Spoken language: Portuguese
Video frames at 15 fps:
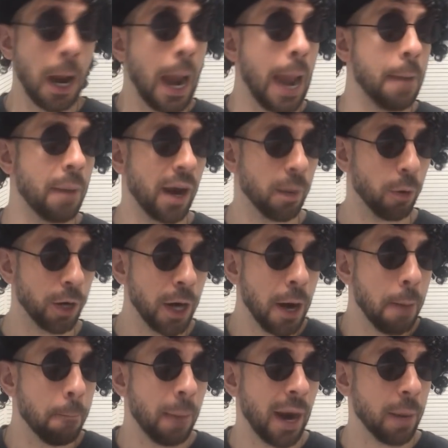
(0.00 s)
É Mármore?
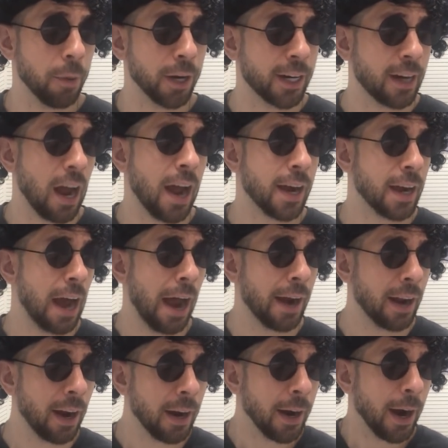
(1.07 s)
Mármore
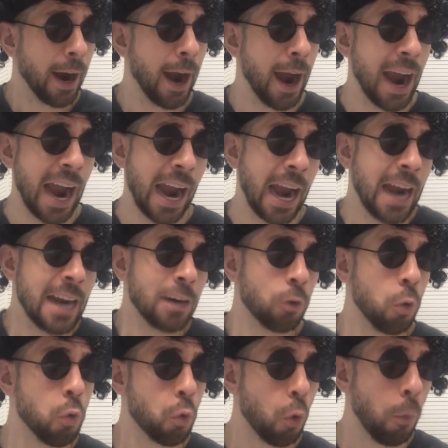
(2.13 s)
Carrara é,
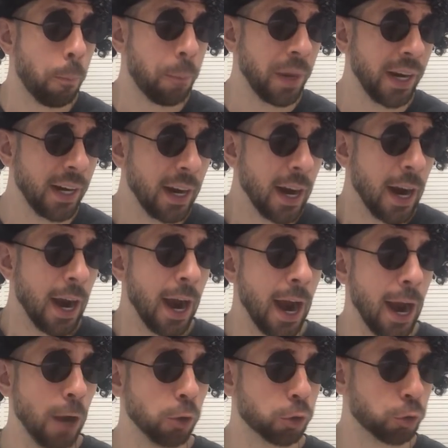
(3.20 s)
com Cupim.
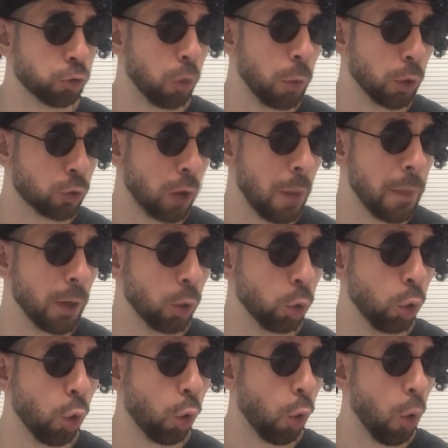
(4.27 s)
É, eu sou muito amigo
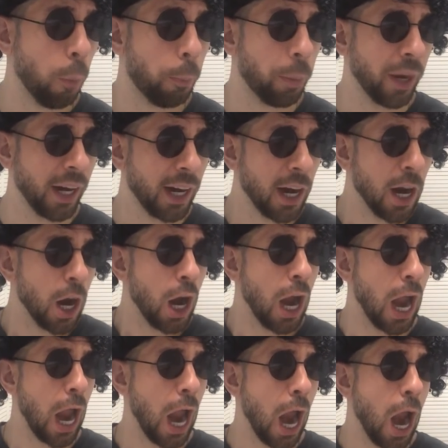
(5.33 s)
do Cupim.
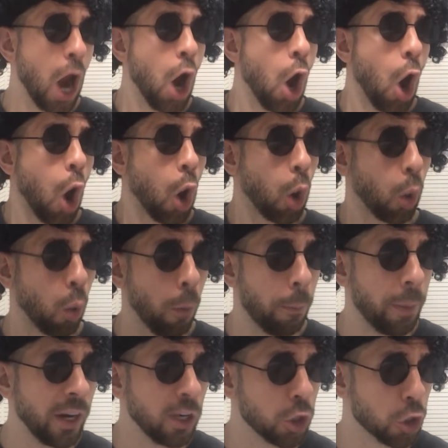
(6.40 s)
É,
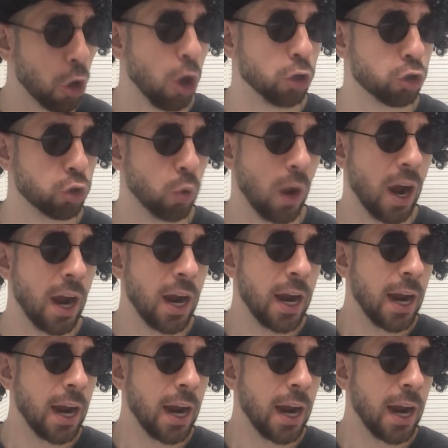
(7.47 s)
Cupim Joshua.